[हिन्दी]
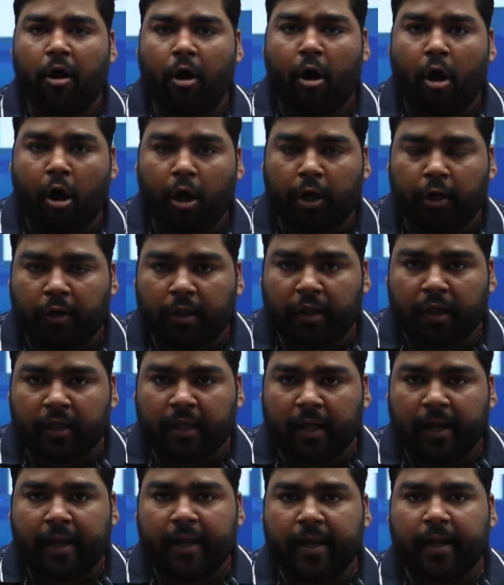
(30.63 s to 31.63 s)
और उसकी
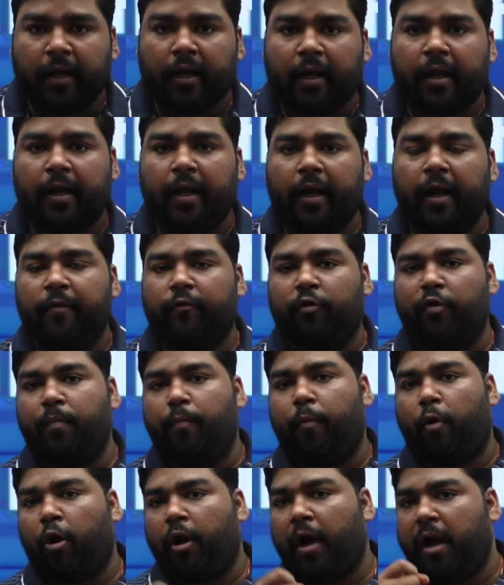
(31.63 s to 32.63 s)
तैयारी करने के लिए वो
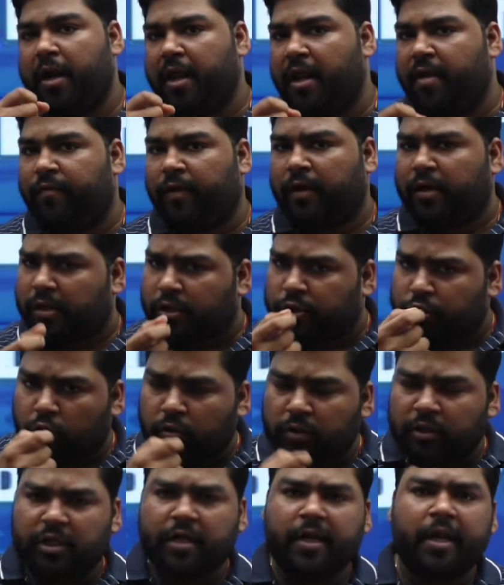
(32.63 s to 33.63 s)
इंपॉर्टेंट की जो
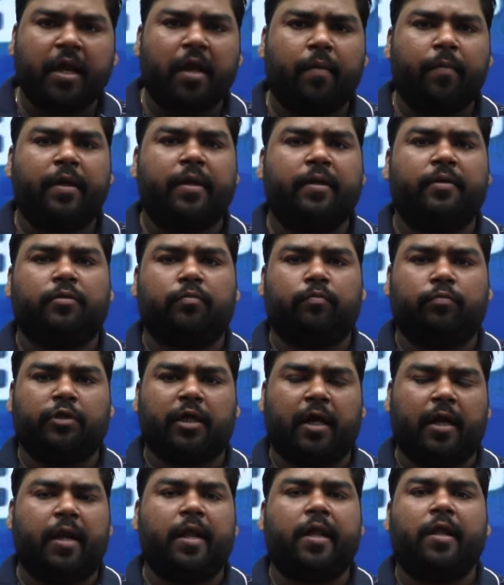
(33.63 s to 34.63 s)
जिनकी हमें
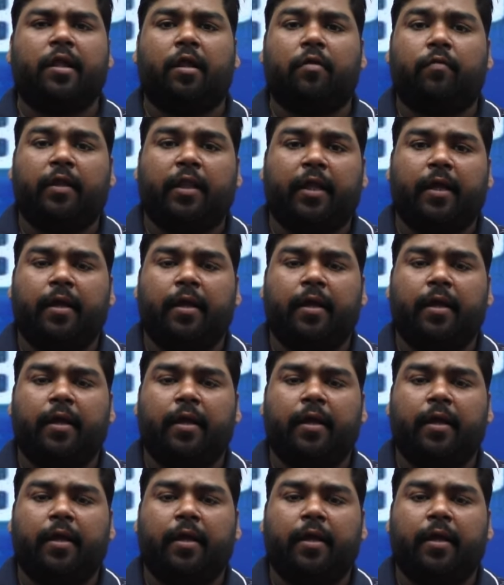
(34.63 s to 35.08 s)
जानने की जरूरत है